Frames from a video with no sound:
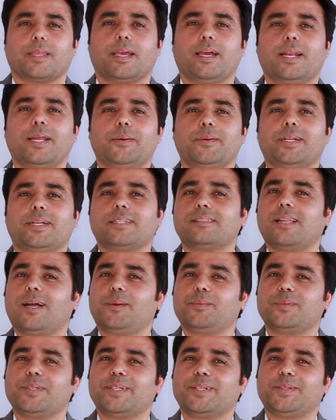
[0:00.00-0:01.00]
Hello and
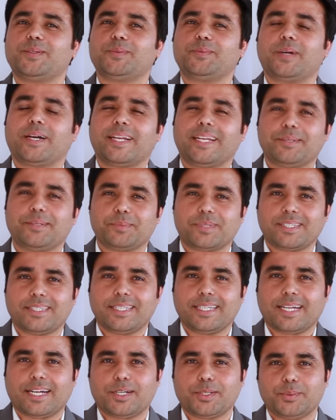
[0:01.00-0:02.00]
Assalamualaikum. My name is
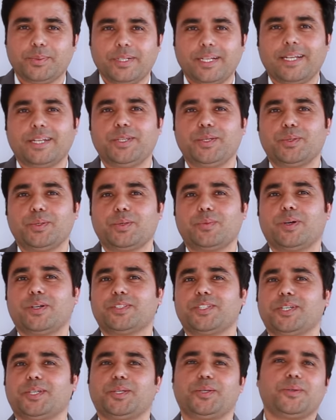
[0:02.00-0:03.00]
Sadiq Akbar and you are
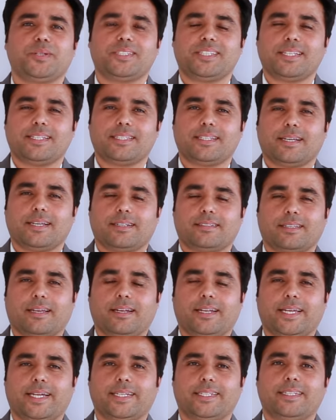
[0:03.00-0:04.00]
watching UACCS
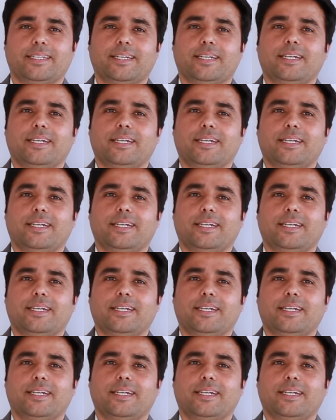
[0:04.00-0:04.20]
Online.